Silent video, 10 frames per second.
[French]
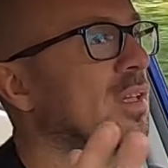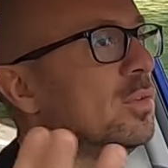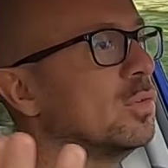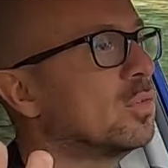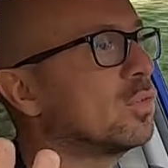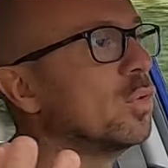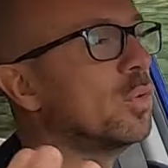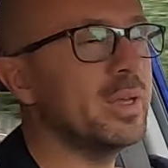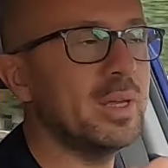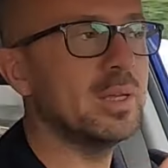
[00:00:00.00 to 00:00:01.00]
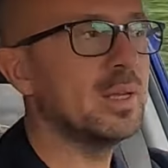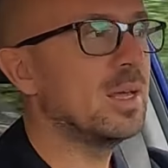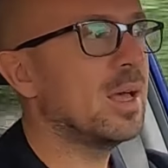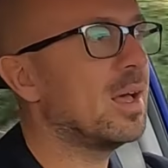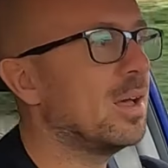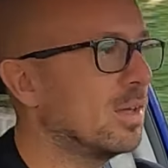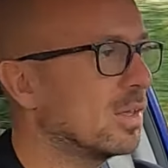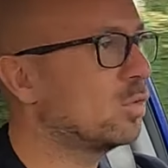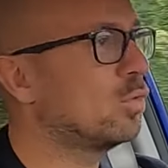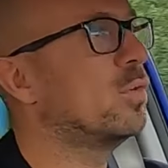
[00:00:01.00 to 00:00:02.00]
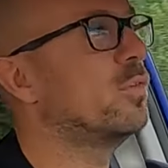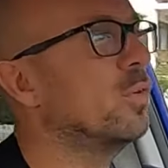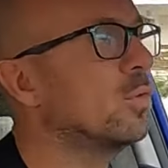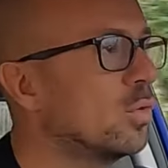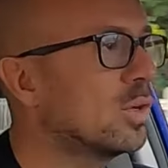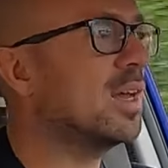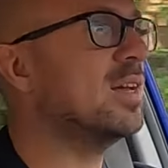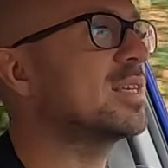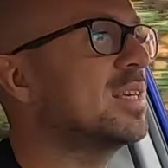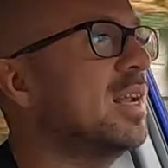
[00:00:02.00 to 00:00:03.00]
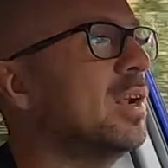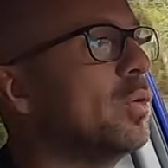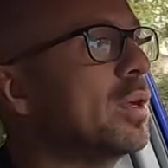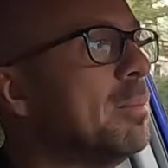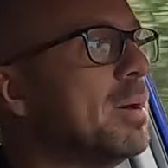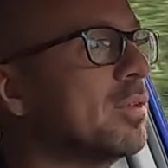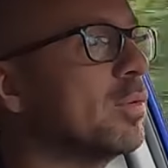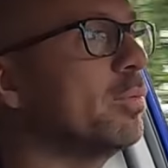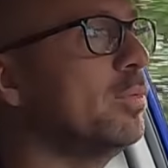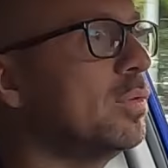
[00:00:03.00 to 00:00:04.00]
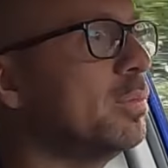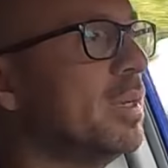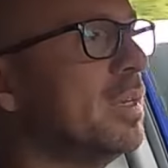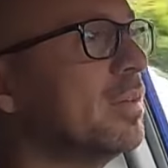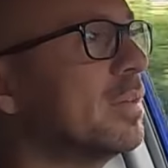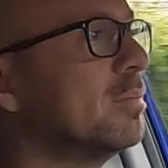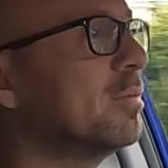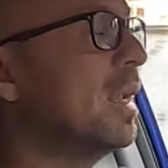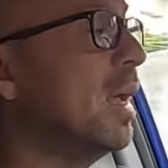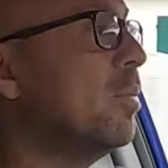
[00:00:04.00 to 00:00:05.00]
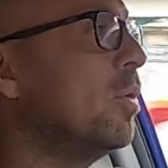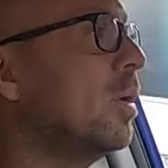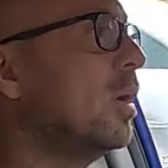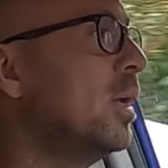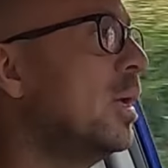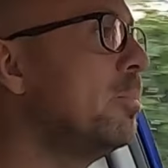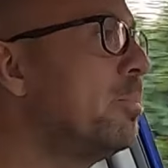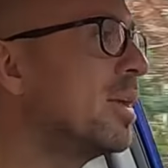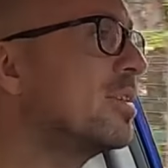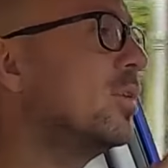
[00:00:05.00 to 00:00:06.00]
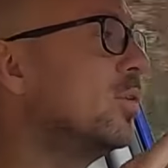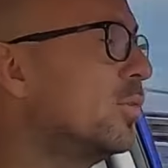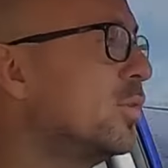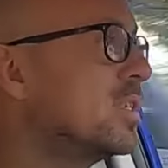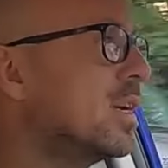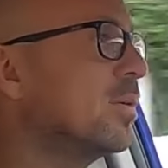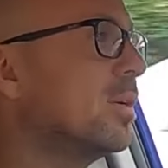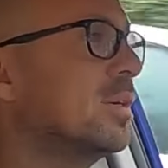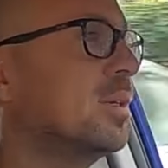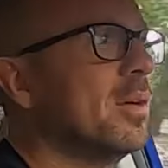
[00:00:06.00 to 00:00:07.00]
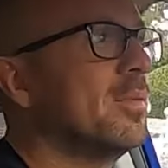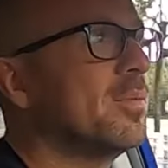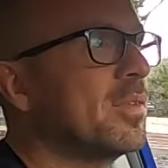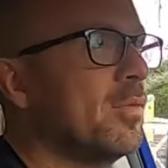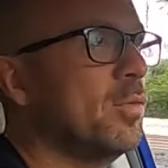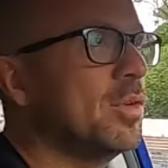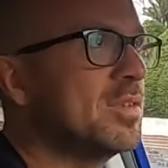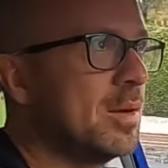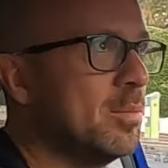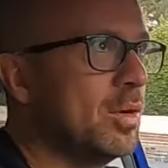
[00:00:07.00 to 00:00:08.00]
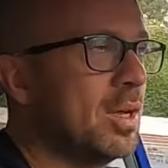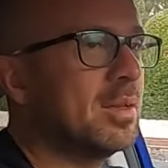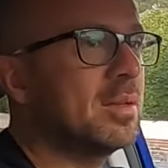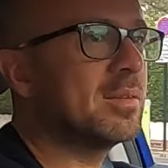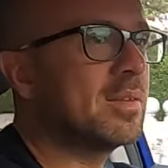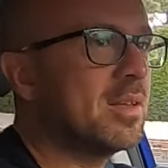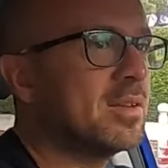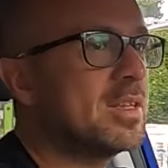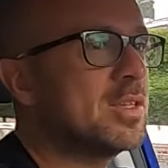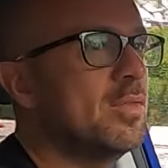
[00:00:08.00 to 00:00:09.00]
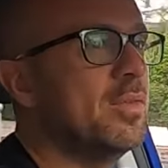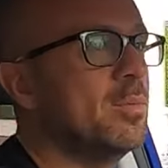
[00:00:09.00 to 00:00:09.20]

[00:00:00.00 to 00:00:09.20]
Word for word: as, une Zoé euh, que tu veux vendre d'occasion, qui a la locabatte en plus, mais clairement, personne ne veut de ça. quoi. T'as vu le ciel bleu là Ça est en train de se lever